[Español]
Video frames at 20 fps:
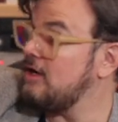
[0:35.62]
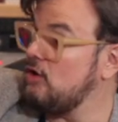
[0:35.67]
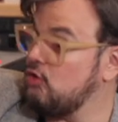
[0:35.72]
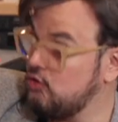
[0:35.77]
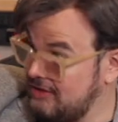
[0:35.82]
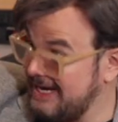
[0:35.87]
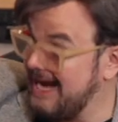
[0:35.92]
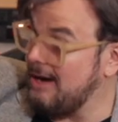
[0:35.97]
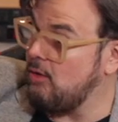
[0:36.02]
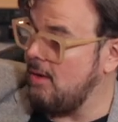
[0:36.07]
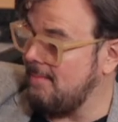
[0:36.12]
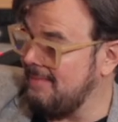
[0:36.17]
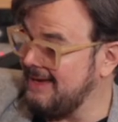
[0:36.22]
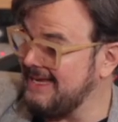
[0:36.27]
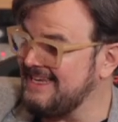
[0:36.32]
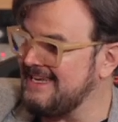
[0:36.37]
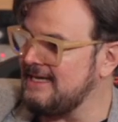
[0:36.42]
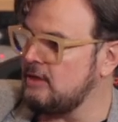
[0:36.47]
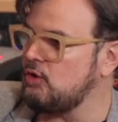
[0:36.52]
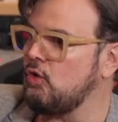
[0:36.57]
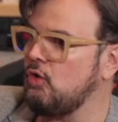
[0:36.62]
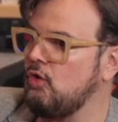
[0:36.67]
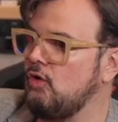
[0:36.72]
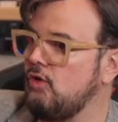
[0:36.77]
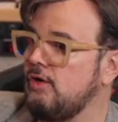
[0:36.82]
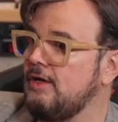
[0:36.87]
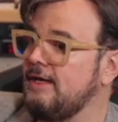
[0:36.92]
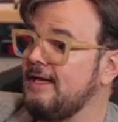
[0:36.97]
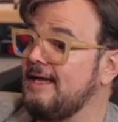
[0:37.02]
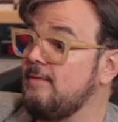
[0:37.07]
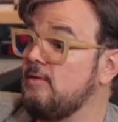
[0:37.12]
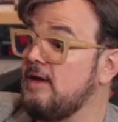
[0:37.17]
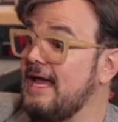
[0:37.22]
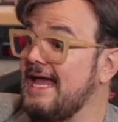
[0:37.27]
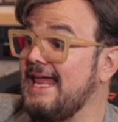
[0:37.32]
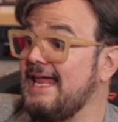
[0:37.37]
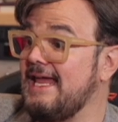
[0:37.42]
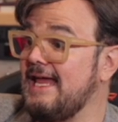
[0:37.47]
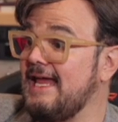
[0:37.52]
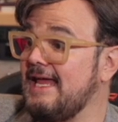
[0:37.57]
que lo trajo a México
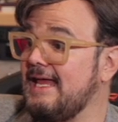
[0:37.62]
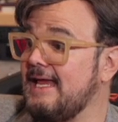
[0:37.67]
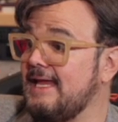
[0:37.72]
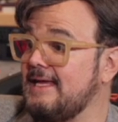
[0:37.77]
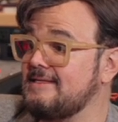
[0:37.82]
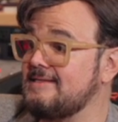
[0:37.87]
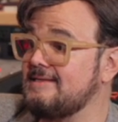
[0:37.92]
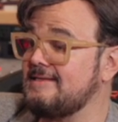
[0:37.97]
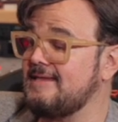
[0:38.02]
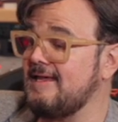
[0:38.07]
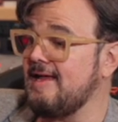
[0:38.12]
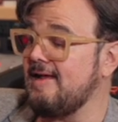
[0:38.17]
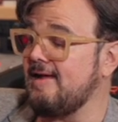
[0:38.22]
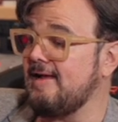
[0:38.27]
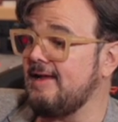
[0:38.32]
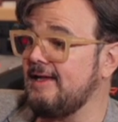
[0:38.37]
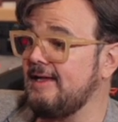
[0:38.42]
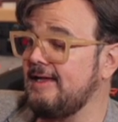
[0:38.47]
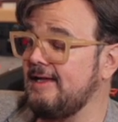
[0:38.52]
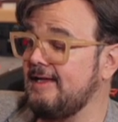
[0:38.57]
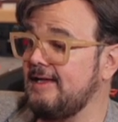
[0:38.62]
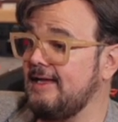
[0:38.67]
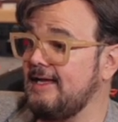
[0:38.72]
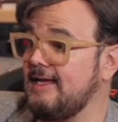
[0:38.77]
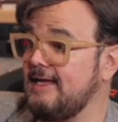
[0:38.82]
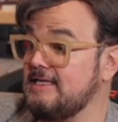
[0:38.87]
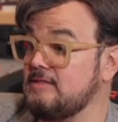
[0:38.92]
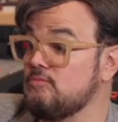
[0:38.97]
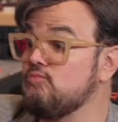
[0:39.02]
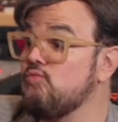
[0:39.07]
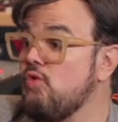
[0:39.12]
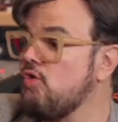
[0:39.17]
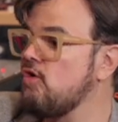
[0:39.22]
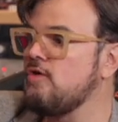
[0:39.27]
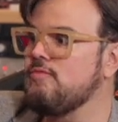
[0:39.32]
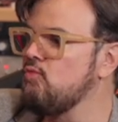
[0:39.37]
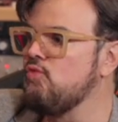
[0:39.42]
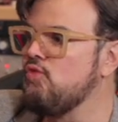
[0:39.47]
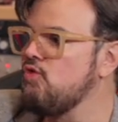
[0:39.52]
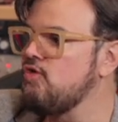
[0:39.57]
eh, eh, este, es
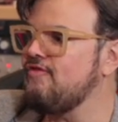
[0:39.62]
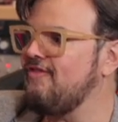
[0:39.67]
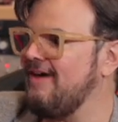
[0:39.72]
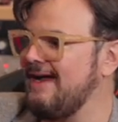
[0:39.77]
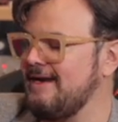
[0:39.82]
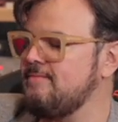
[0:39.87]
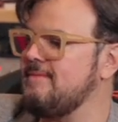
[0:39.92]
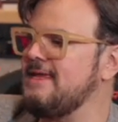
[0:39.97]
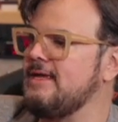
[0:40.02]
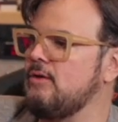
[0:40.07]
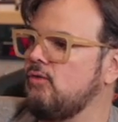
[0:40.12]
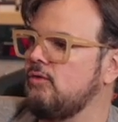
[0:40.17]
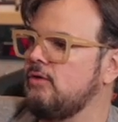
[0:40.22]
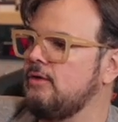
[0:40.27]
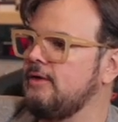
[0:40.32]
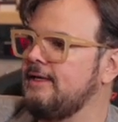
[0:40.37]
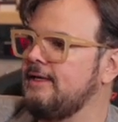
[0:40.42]
muy, muy fan mío.